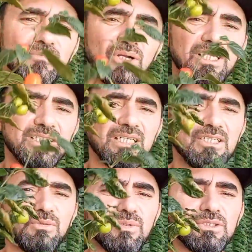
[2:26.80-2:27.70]
molhando
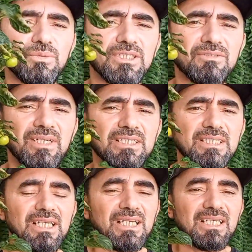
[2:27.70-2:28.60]
ali uma, duas vezes,
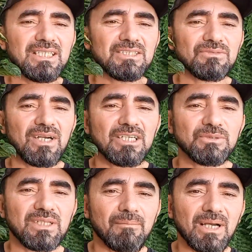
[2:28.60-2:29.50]
isso vai
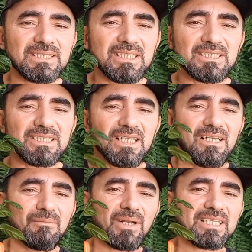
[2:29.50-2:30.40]
ajudar bastante.
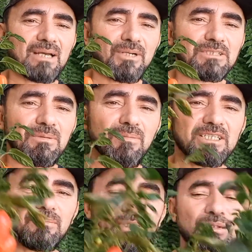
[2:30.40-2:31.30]
Para dar mais
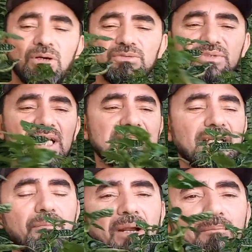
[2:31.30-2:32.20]
pimenta, o pessoal faz
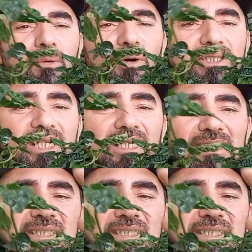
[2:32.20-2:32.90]
sempre a poda.